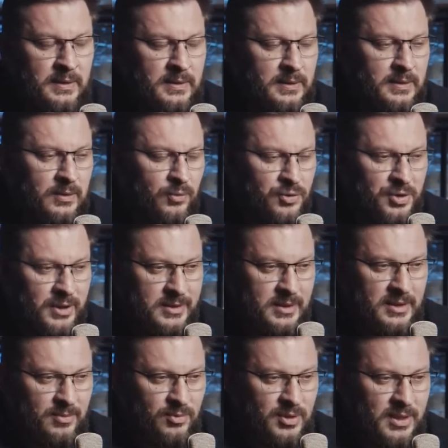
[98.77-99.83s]

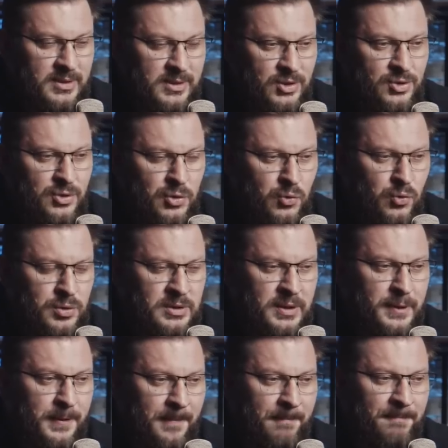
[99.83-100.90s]
научились этому на различных
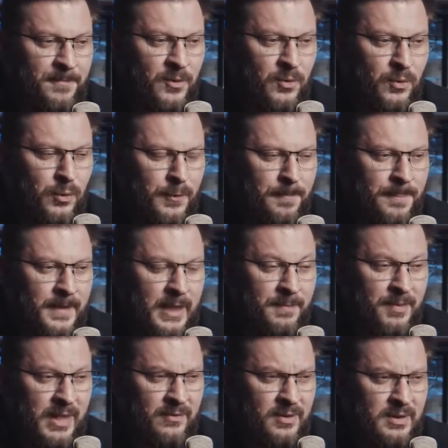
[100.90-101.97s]
курсах. Но,
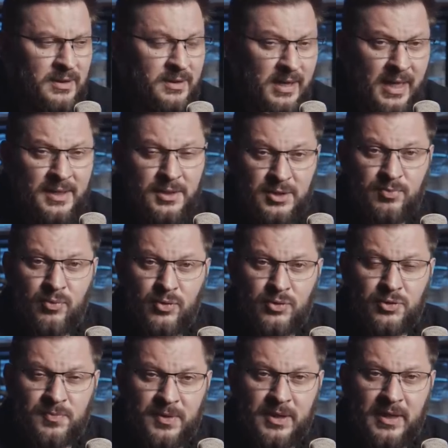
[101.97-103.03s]
как правило, да, они
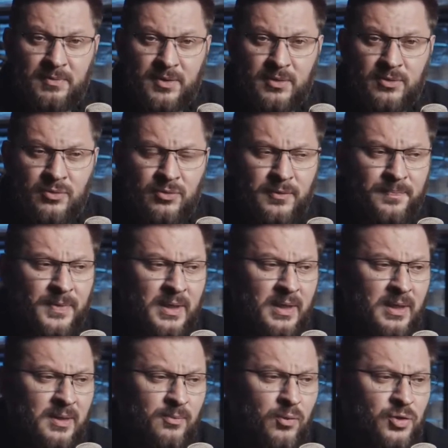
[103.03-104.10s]
используют пикаперы. Но
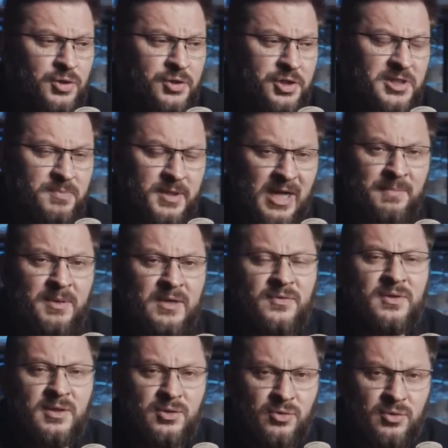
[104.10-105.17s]
большая часть
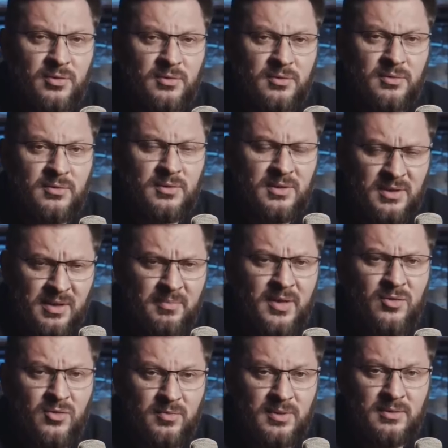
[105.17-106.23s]
пикаперов это кто? Это
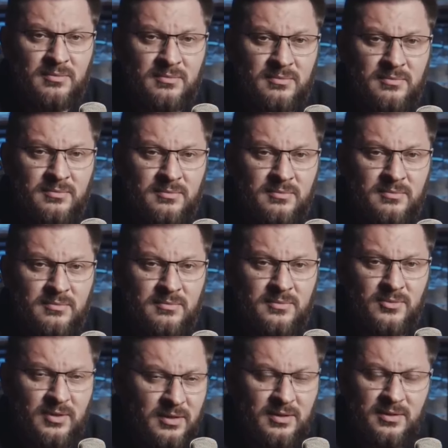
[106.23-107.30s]
долбебы.
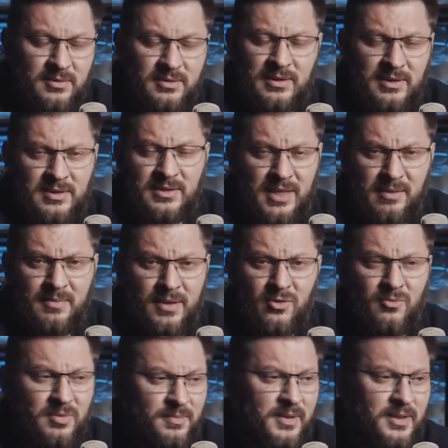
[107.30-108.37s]
Ну, это, это
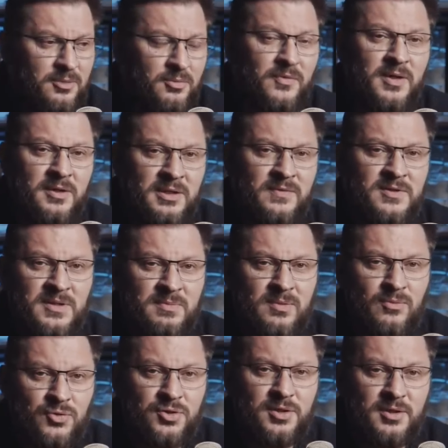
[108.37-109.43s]
долбебы, блядь, неуверенные в
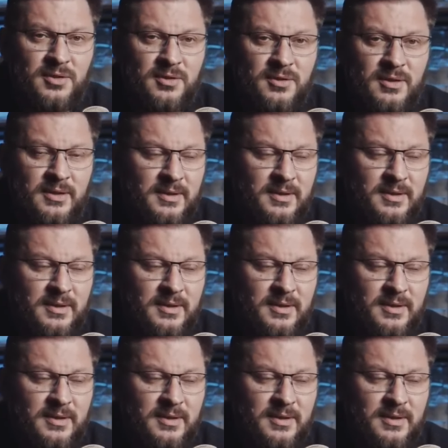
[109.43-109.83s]
себе мужики